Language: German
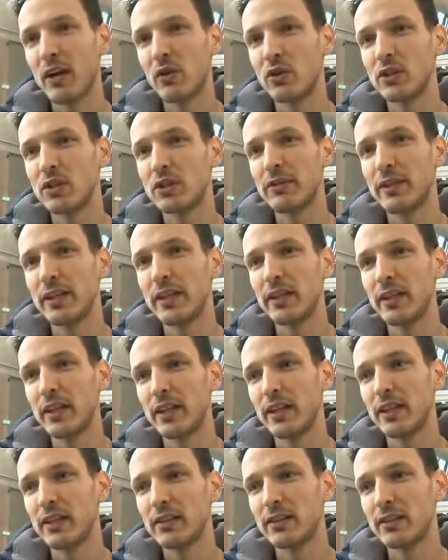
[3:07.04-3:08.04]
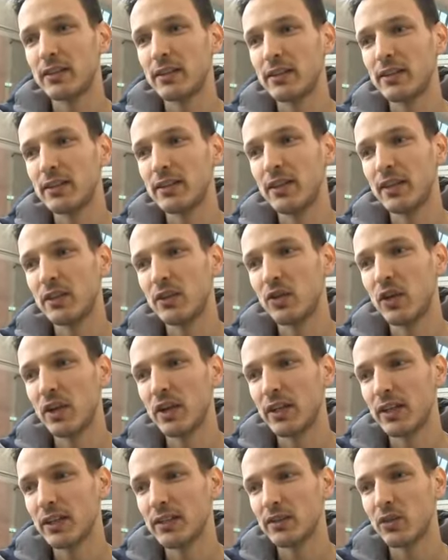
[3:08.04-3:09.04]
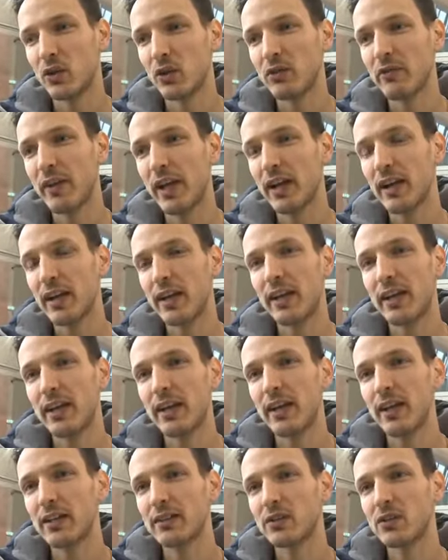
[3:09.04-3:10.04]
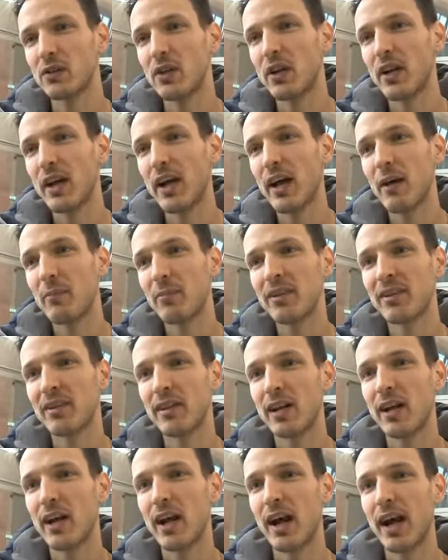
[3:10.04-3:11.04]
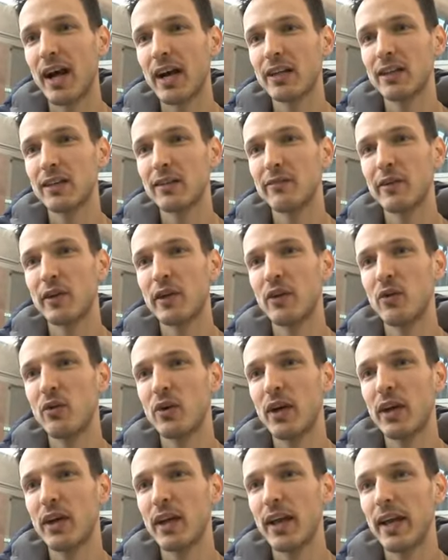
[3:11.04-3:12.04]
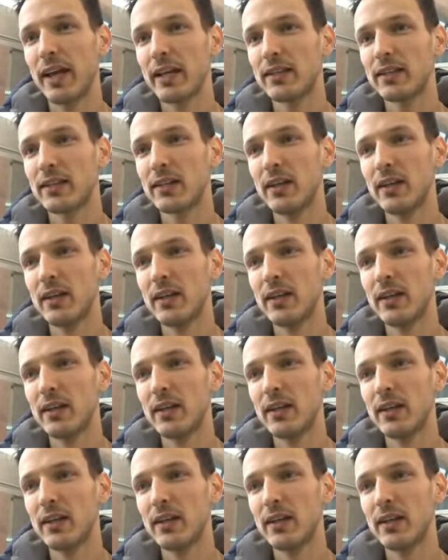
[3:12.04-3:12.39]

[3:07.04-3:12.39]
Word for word: auch ganz wichtig ist, ist nicht nur das Handwerkliche, sondern auch ein bisschen Charakter für die jungen Leute.